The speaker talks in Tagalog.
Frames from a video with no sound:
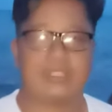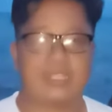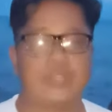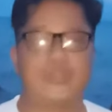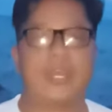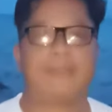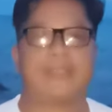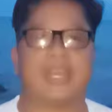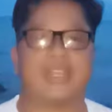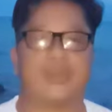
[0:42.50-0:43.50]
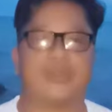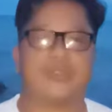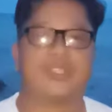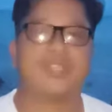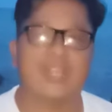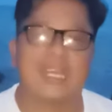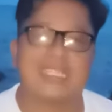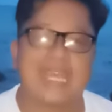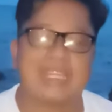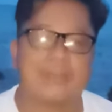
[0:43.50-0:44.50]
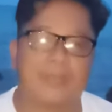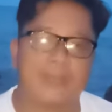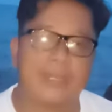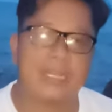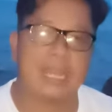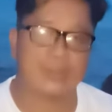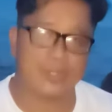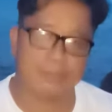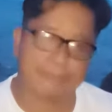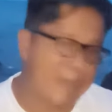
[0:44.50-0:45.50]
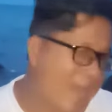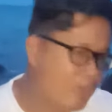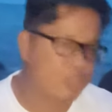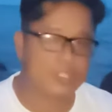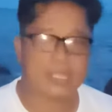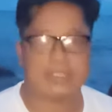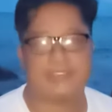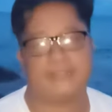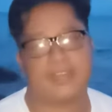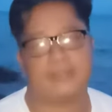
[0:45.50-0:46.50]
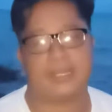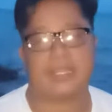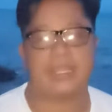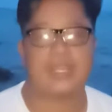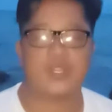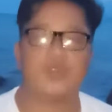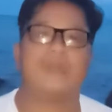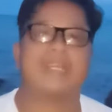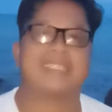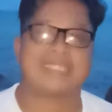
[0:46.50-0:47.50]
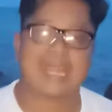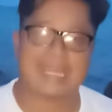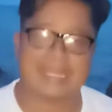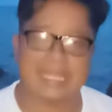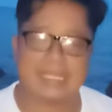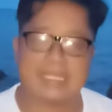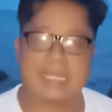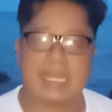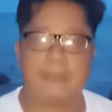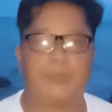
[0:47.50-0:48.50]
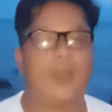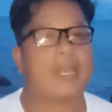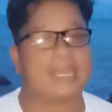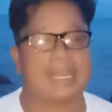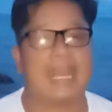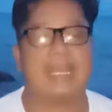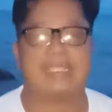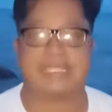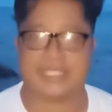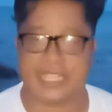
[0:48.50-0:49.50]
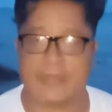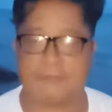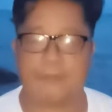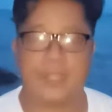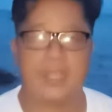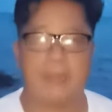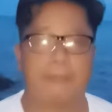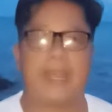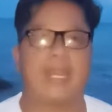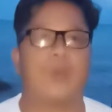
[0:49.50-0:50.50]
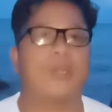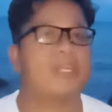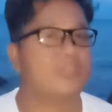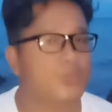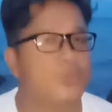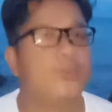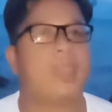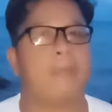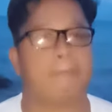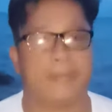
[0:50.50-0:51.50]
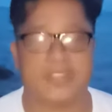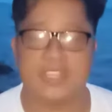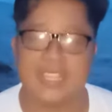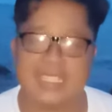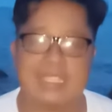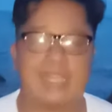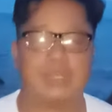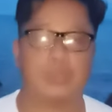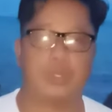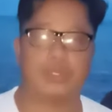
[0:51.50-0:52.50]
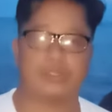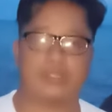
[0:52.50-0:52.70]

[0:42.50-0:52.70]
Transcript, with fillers: Ganun dapat tayo. Hindi lang sa ating pamilya, kundi outside the family, yung malasakit natin sa kapwa, kailangan ng tiyan. Pangalawa, nandun yung empathy niya sa katulong.